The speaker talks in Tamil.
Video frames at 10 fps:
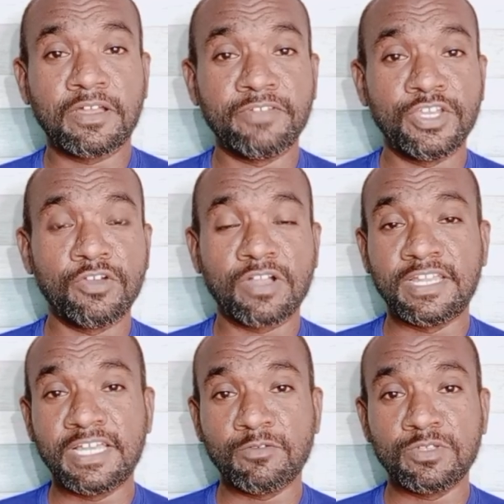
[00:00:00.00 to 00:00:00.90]

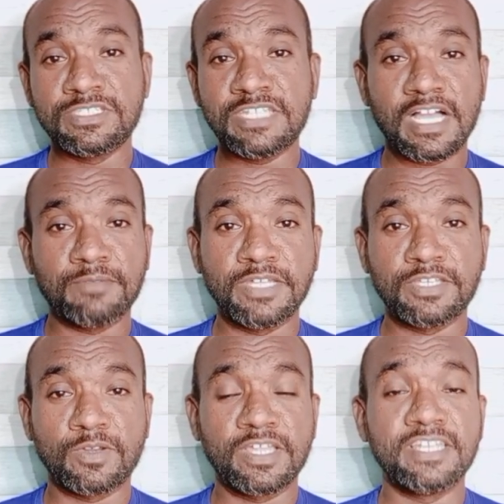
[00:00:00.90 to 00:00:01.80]
வீடியோக்கான ஒரு சின்ன
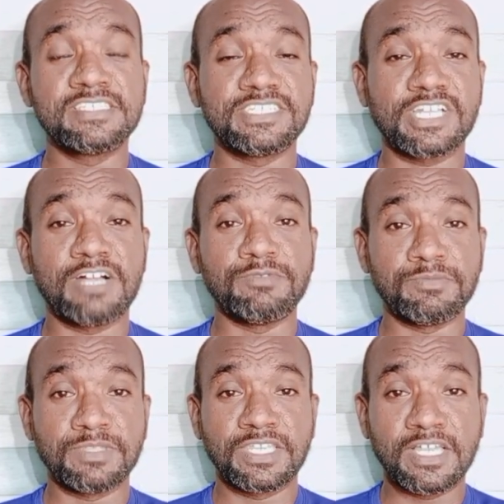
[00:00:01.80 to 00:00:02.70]
அப்டேட்டோட என்ன செஞ்சிருக்கலாம் அப்படின்னு
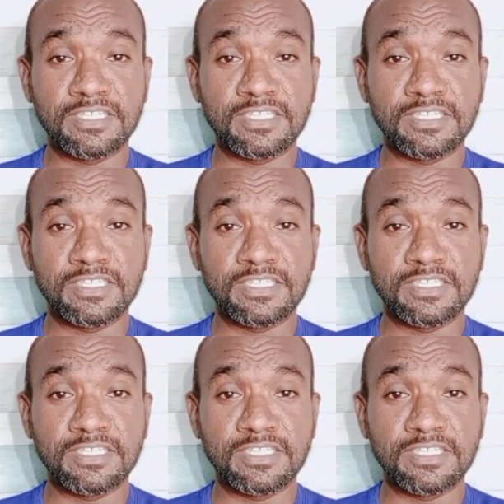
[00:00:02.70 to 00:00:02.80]
பார்த்தீங்கன்னா